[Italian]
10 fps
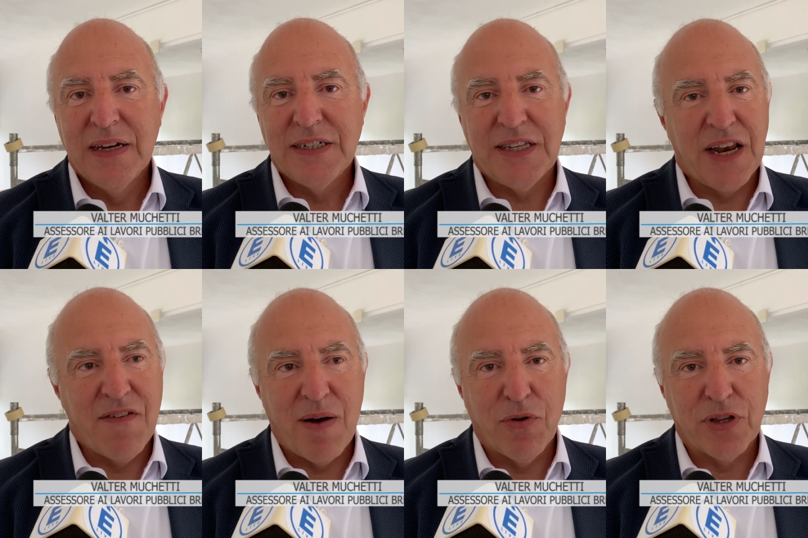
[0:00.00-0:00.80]
Ci
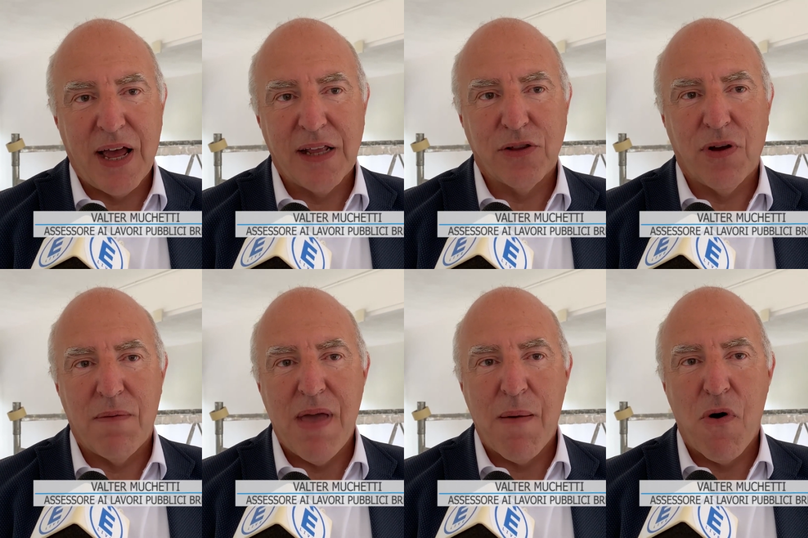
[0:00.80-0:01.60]
tenevamo tanto,
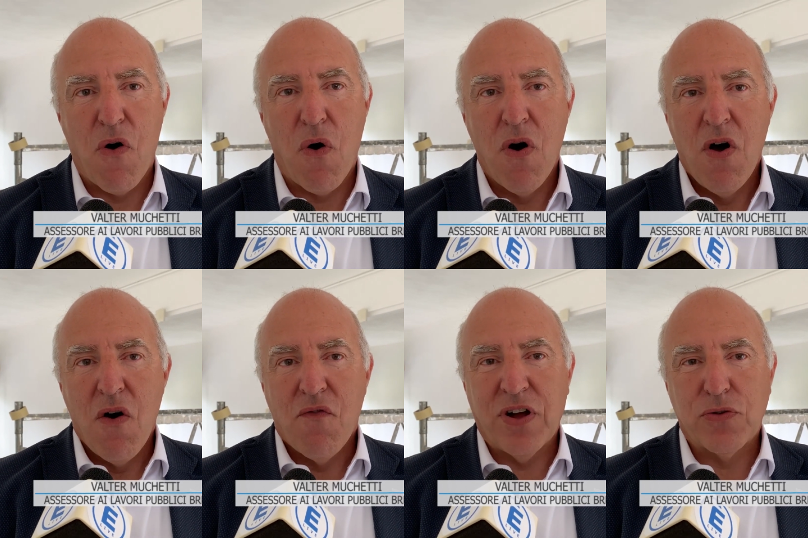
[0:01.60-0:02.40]
abbiamo
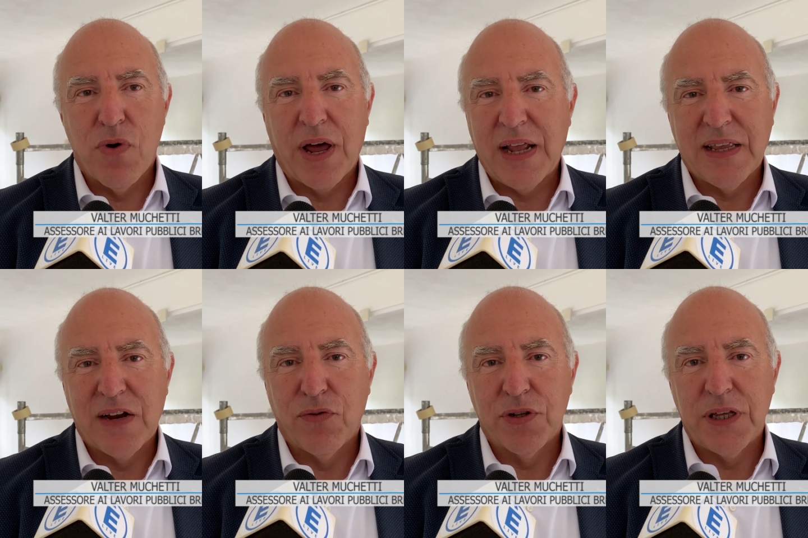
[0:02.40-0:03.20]
fatto un grande
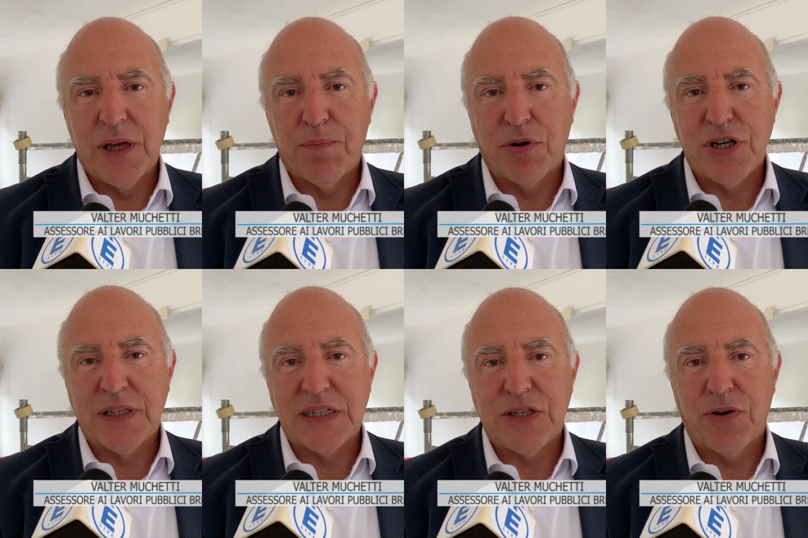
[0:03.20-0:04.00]
lavoro di
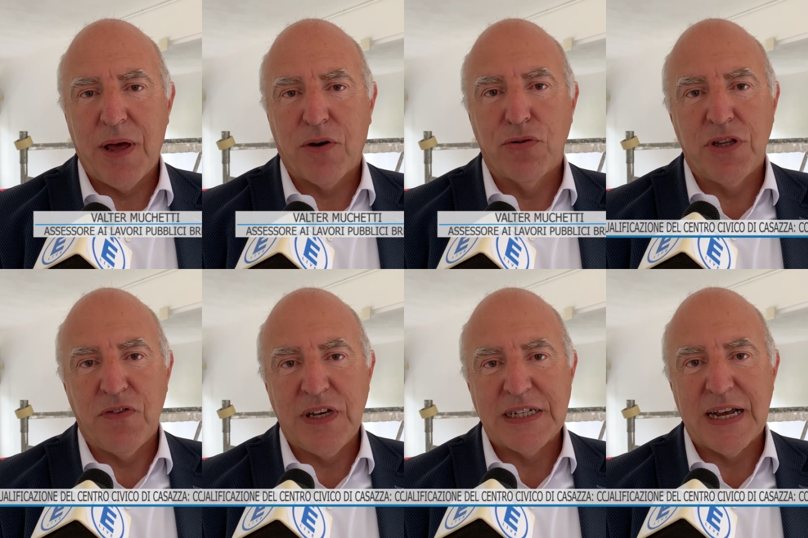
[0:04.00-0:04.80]
progettazione
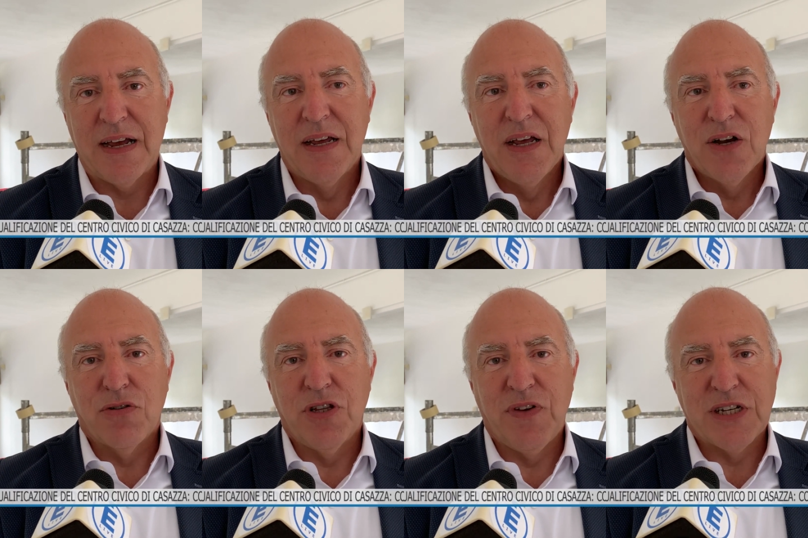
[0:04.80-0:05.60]
condivisa,
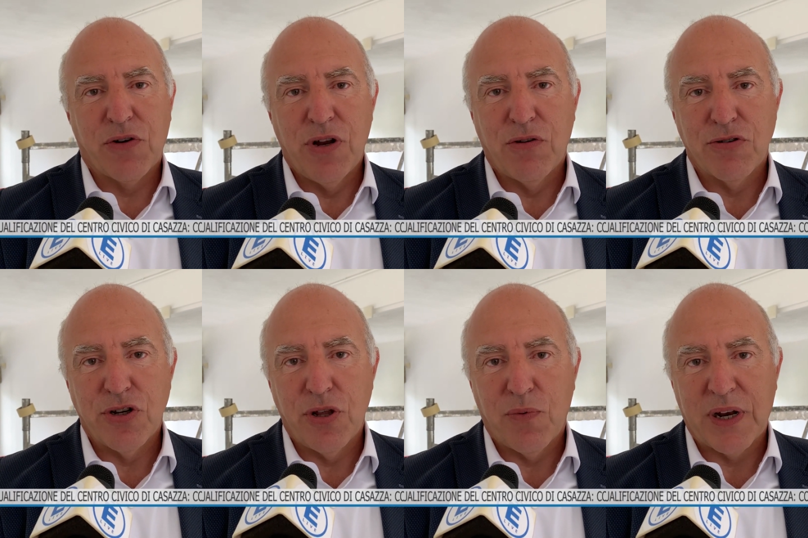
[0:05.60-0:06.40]
condivisa con il
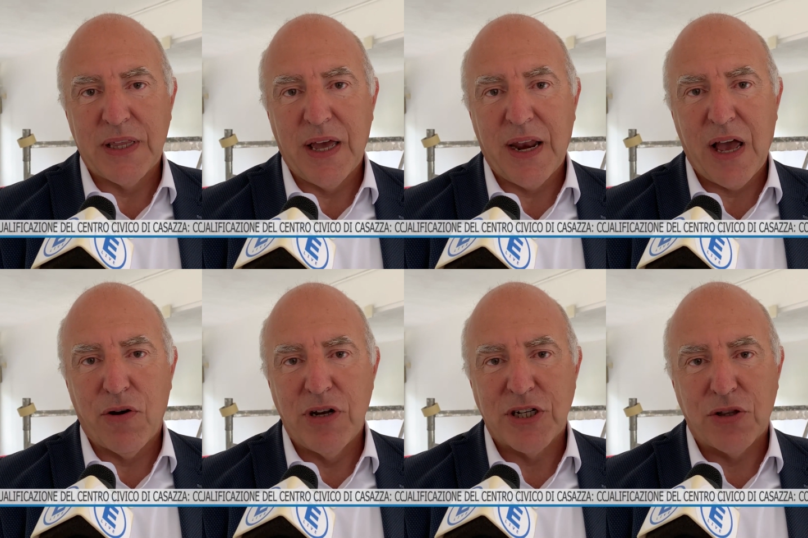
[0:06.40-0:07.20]
Consiglio di quartiere e
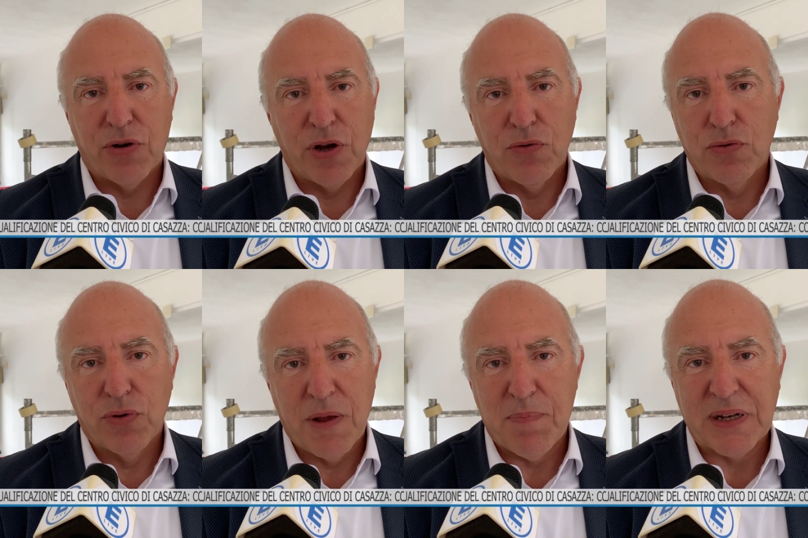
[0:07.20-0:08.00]
con il settore
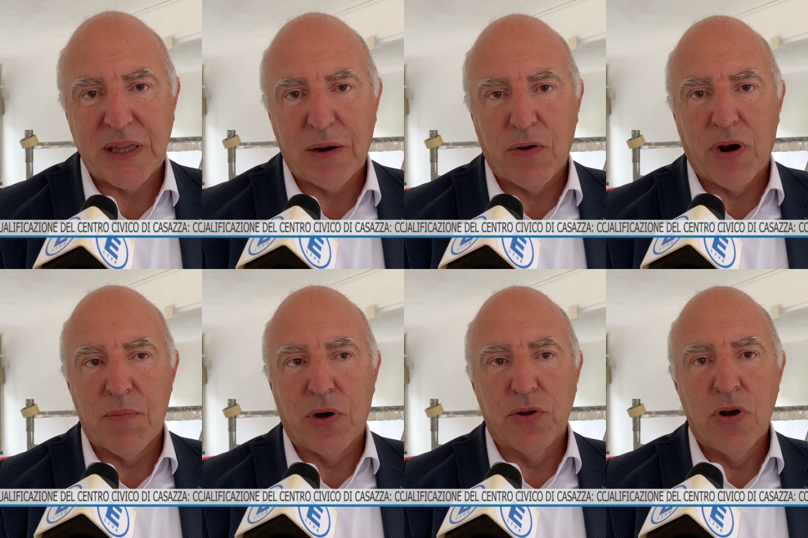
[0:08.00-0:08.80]
cultura, in particolar
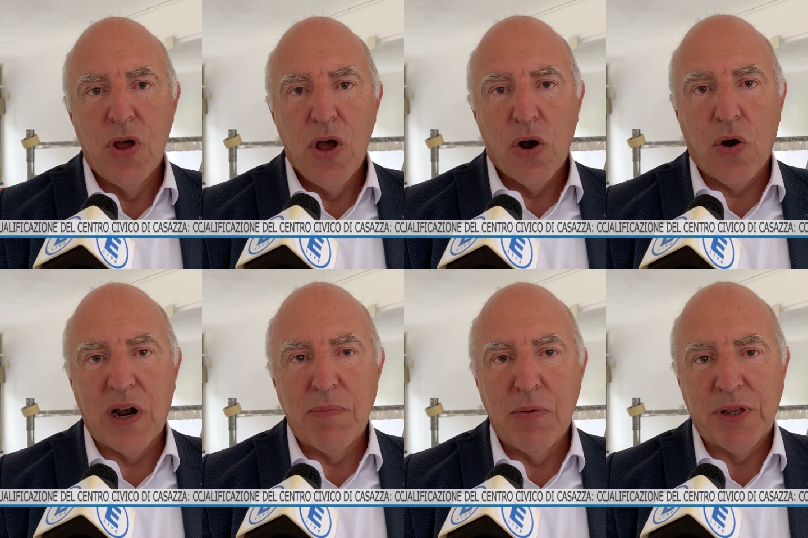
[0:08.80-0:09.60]
modo con
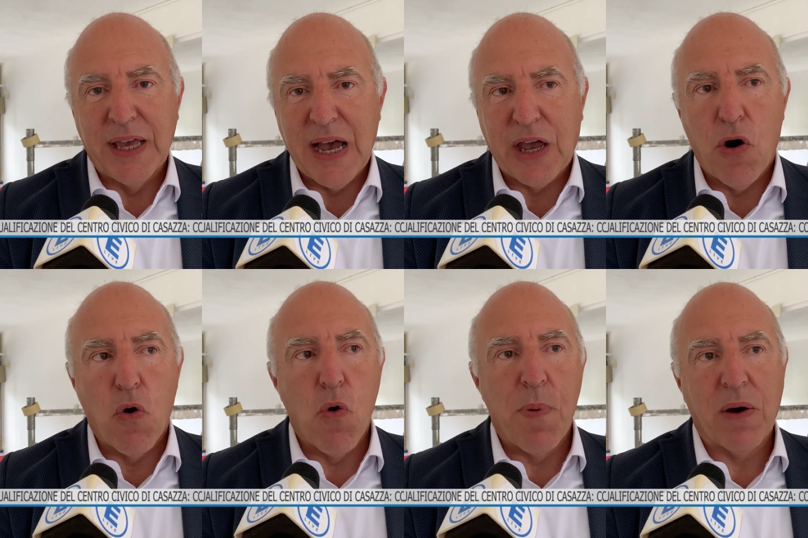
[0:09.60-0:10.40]
la biblioteca che
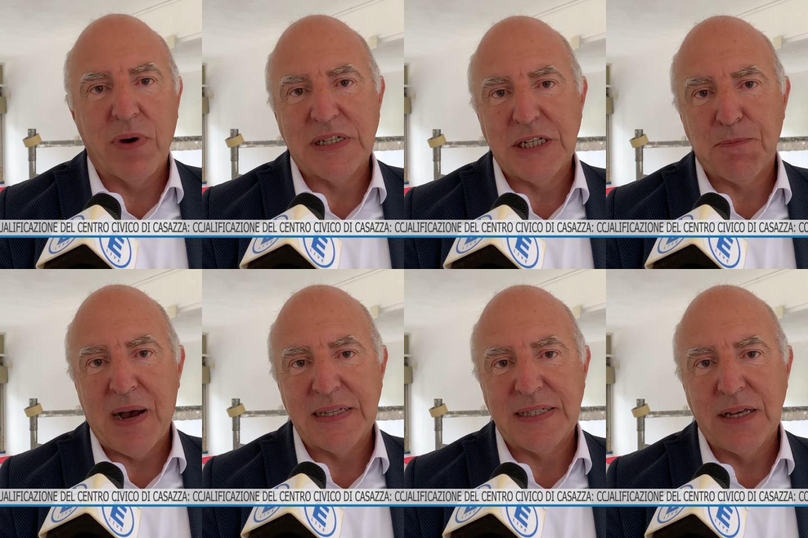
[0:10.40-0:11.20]
occupa questi
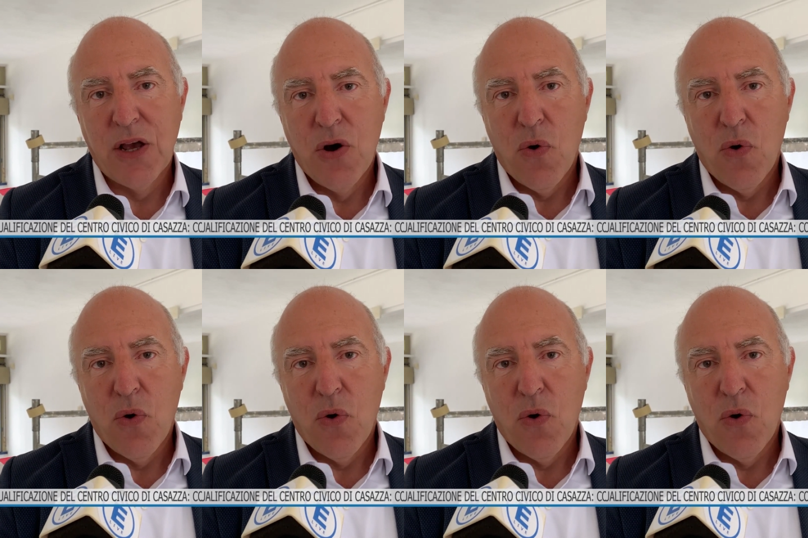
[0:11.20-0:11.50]
spazi.